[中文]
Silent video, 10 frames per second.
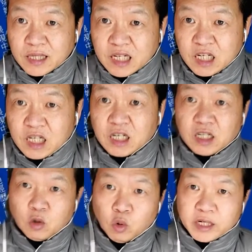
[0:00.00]
可
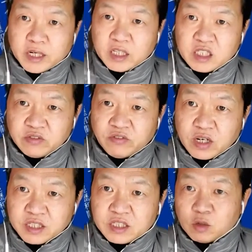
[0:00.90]
能会给西方
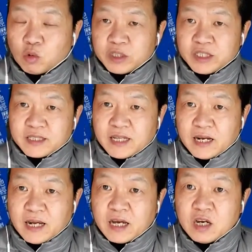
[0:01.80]
一些国家带
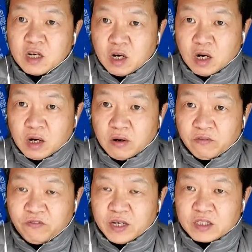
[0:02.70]
来
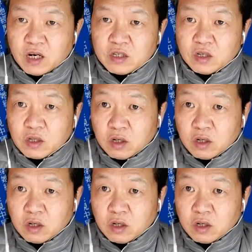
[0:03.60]
非常